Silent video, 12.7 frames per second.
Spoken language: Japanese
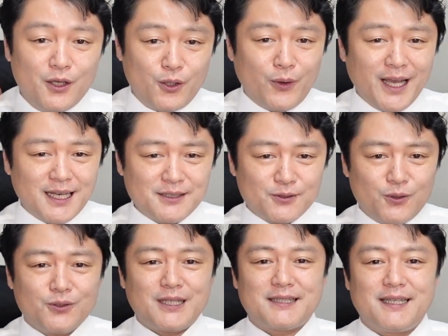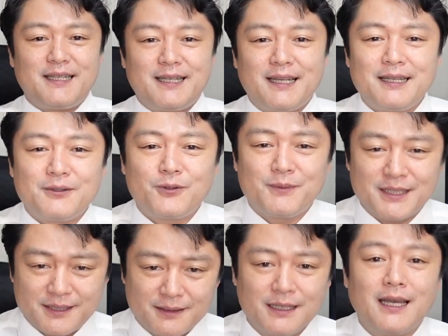表現活動を助けていただいておりま
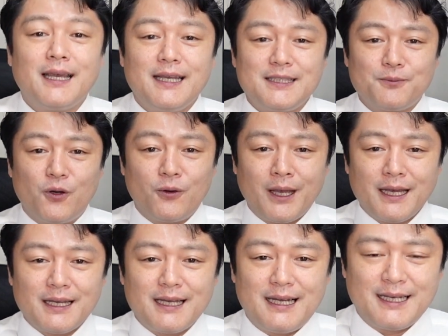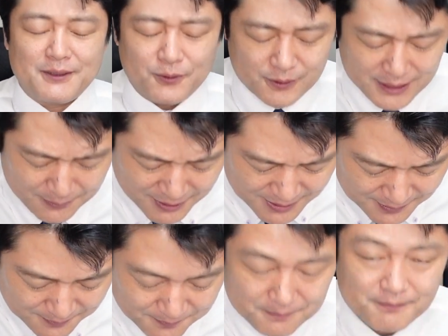す。いつも応援ありがとうございます。